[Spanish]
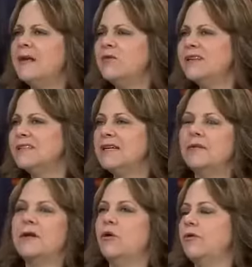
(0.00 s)
hay una serie,
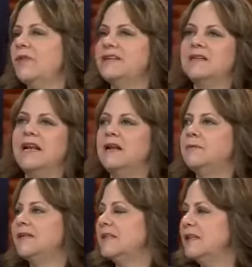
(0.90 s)
digo, desde la
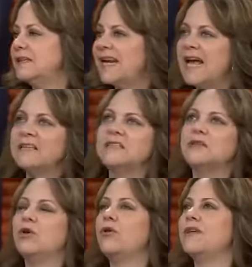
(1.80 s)
libertad de
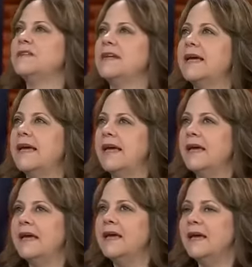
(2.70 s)
tránsito, desde
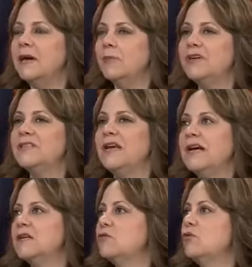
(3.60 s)
que pues
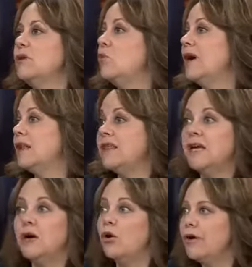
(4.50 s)
tengas un lugar
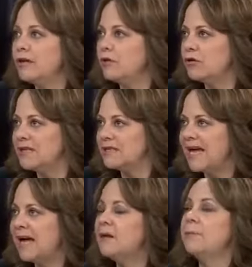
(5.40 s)
digno en donde
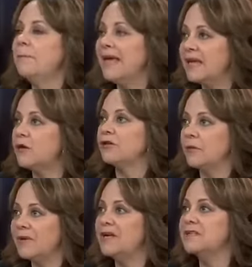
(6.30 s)
estar. México
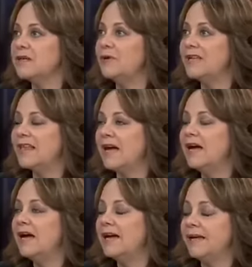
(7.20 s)
también está ahorita
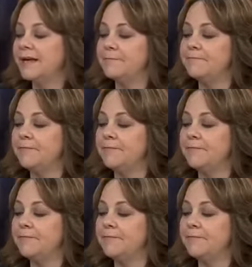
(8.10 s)
eh,